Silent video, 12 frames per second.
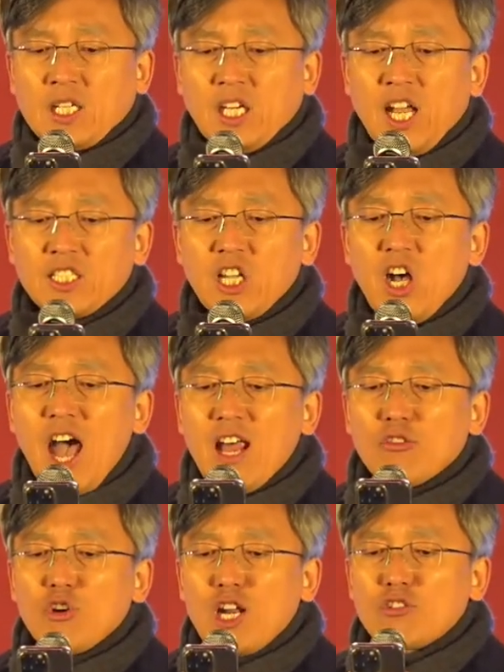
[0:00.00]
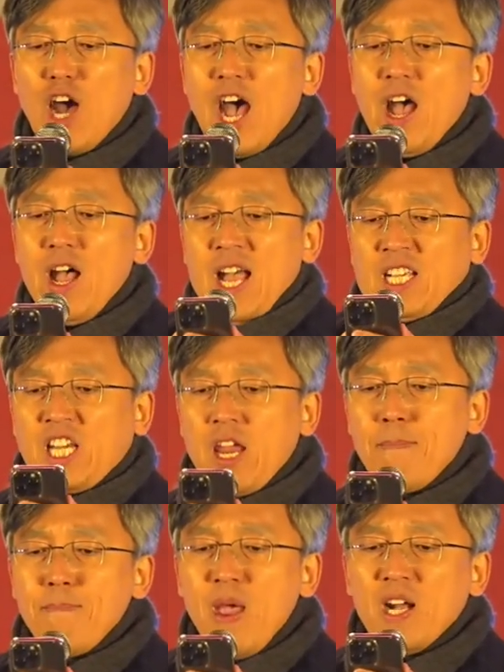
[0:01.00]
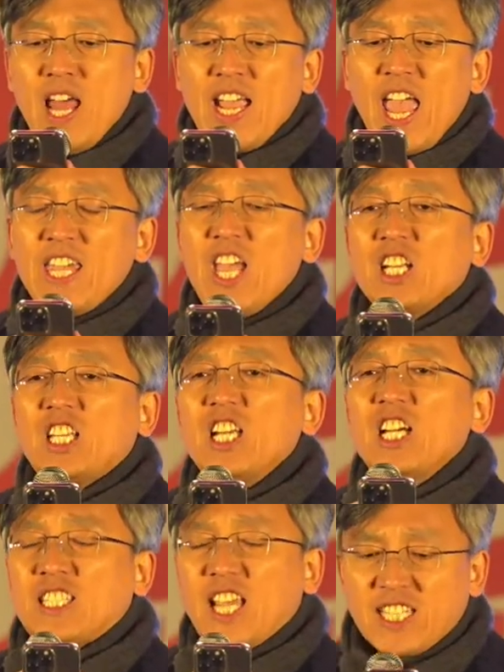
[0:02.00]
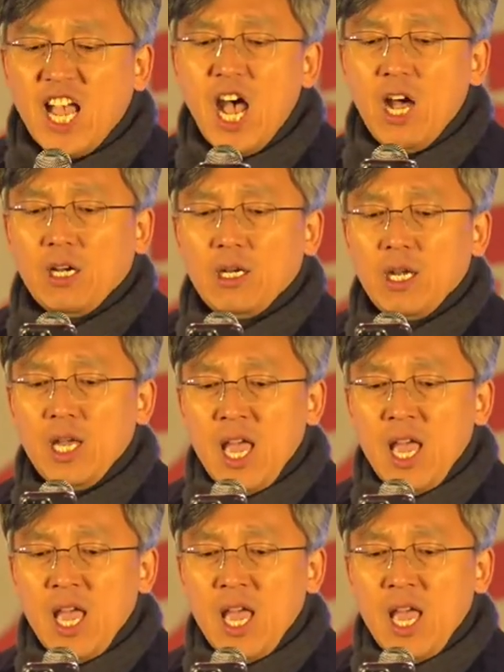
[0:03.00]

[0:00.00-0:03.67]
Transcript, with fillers: 그래서 하루하루가 신명나게 이어지는 세상